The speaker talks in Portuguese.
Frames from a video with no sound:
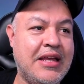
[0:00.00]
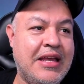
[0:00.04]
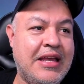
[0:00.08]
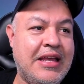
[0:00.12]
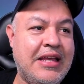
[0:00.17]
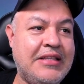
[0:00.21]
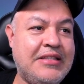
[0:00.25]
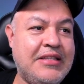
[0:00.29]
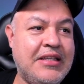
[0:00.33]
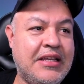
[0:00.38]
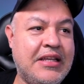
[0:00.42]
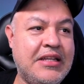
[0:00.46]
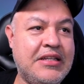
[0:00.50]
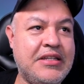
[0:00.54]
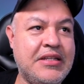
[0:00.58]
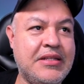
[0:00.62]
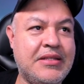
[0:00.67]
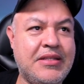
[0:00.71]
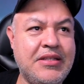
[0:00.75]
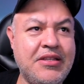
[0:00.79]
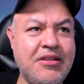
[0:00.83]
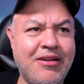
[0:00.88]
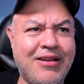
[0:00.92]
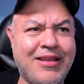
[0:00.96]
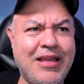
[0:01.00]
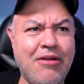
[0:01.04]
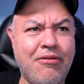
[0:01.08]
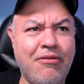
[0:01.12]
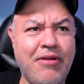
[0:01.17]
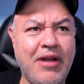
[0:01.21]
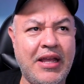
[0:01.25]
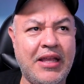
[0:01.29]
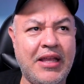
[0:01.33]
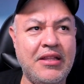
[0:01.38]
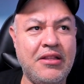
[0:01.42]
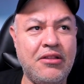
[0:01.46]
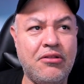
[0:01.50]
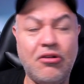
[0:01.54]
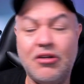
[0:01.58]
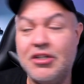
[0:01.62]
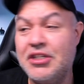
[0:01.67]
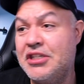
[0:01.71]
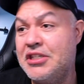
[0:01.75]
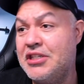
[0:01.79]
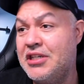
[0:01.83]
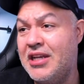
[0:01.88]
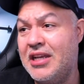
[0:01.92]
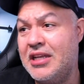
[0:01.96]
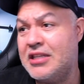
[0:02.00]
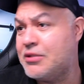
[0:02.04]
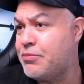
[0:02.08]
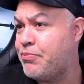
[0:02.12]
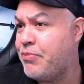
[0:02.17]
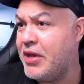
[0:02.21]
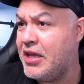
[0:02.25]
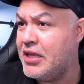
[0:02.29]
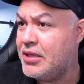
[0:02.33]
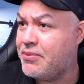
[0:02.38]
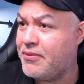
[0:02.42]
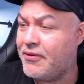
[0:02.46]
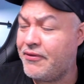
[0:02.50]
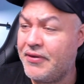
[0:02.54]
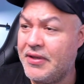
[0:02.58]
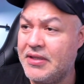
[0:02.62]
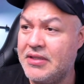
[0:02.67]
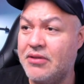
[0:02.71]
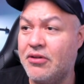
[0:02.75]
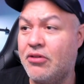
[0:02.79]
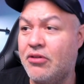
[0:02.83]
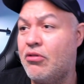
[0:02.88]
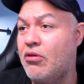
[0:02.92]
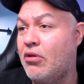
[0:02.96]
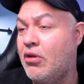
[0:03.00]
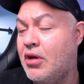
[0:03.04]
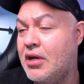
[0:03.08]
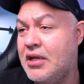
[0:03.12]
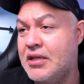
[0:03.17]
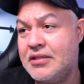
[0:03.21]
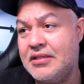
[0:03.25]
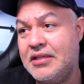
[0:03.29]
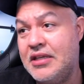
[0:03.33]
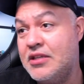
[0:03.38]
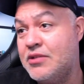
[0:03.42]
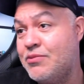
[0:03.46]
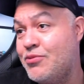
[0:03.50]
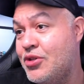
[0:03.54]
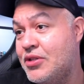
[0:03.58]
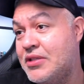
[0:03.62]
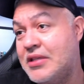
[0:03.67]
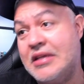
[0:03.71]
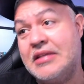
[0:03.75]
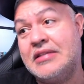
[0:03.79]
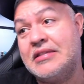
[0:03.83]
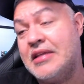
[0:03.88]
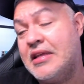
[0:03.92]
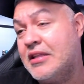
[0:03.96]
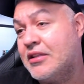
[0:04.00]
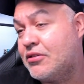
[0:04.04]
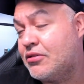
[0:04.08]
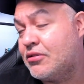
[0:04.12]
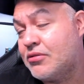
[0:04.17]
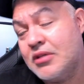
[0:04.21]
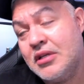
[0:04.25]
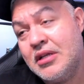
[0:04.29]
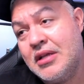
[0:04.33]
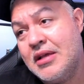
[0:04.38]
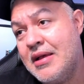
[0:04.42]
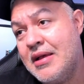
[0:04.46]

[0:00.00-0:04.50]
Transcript: Esse kitzinho aqui é um Hackintosh de respeito, fazer, coloca 6600.